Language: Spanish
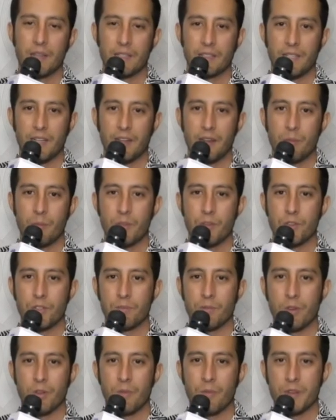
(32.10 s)
¿qué tal amigos?
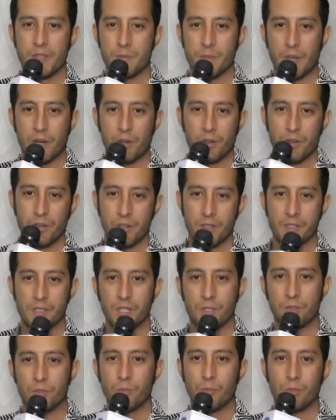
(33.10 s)
Mi nombre es Marrón y
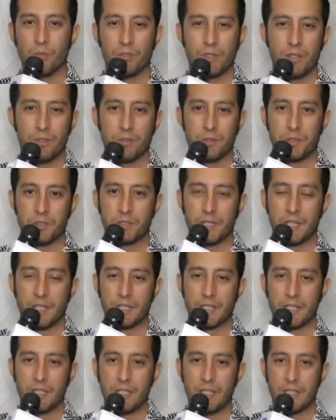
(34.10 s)
estoy muy contento de estar
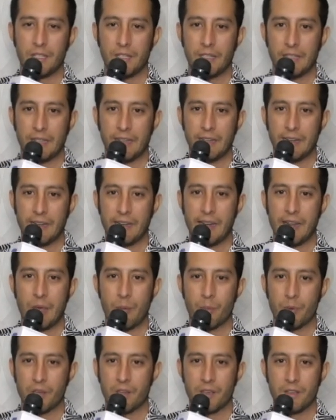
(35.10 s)
aquí en el
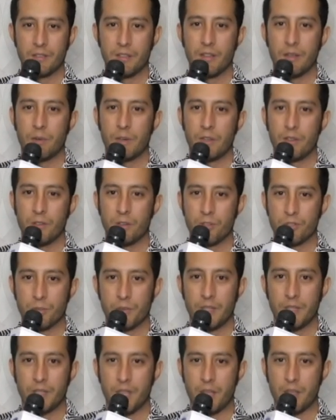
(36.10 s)
LAMC celebrando los 20